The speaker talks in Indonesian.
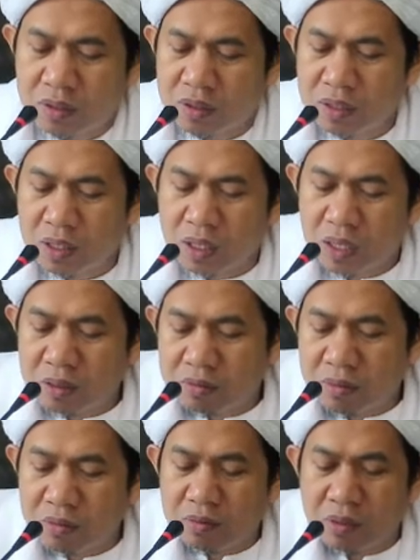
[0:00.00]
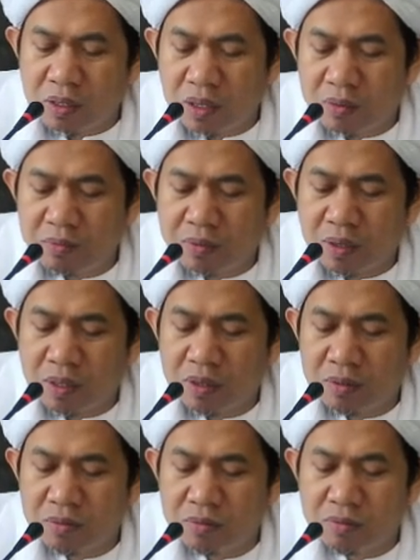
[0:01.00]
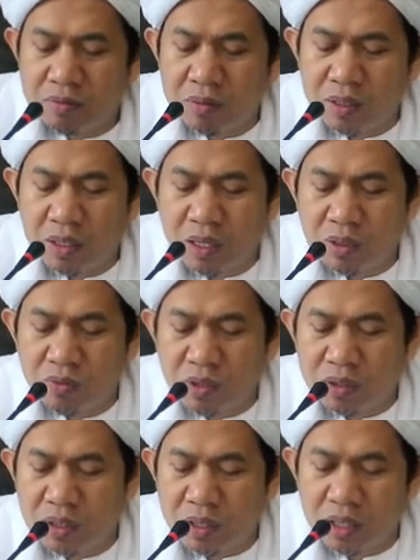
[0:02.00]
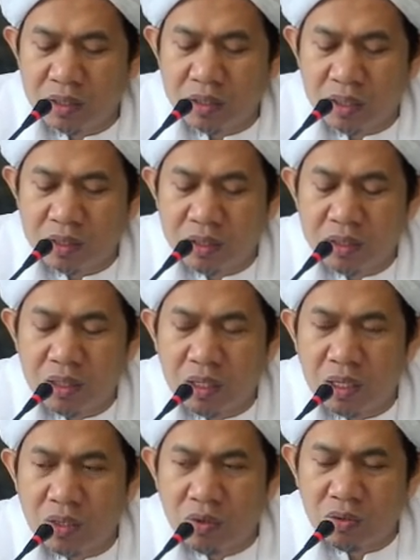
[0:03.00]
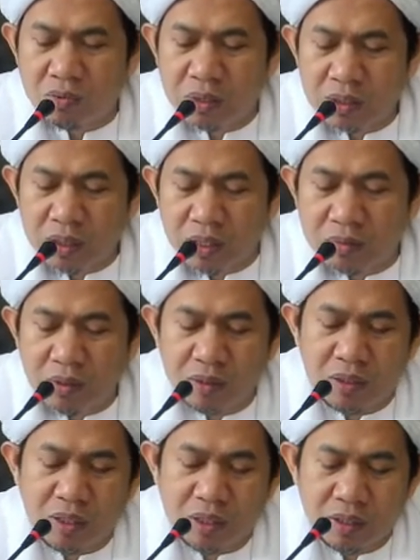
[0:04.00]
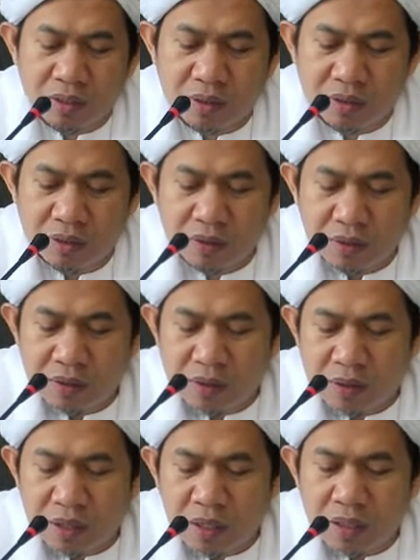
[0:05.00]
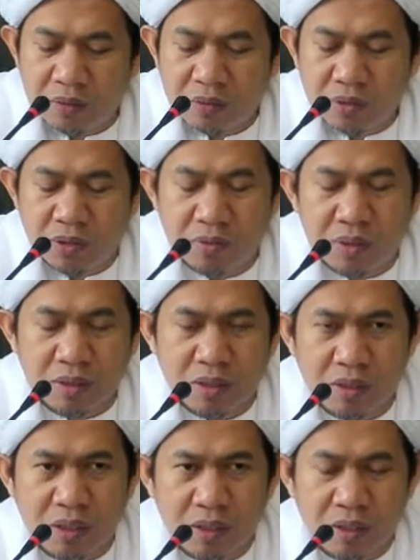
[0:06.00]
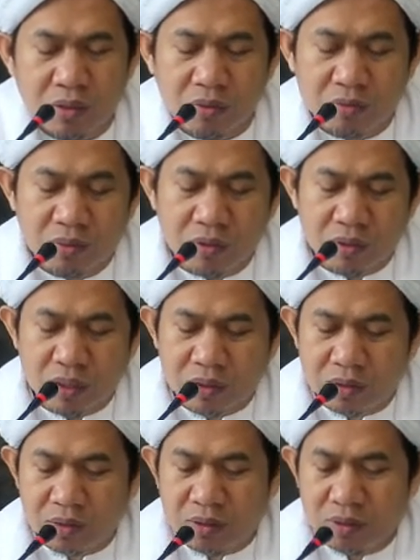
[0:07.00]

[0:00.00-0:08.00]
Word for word: dengan beberapa mil adwiyatil kasrati dengan obat yang banyak al mujmaati yang dikumpulkan